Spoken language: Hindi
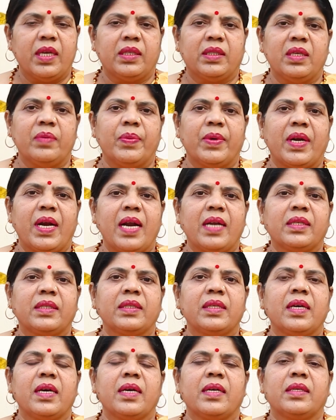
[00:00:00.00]
इसी प्रकार
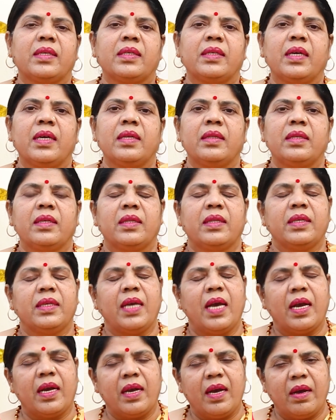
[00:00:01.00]
से अक्षय
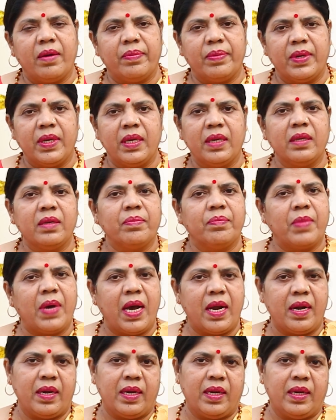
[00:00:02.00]
तृतीया का भी
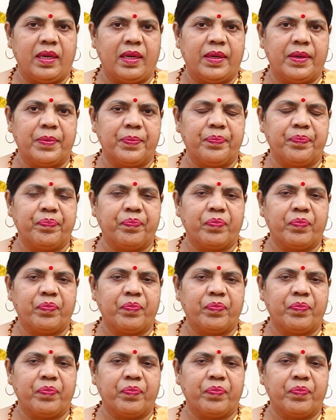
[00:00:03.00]
मान्य है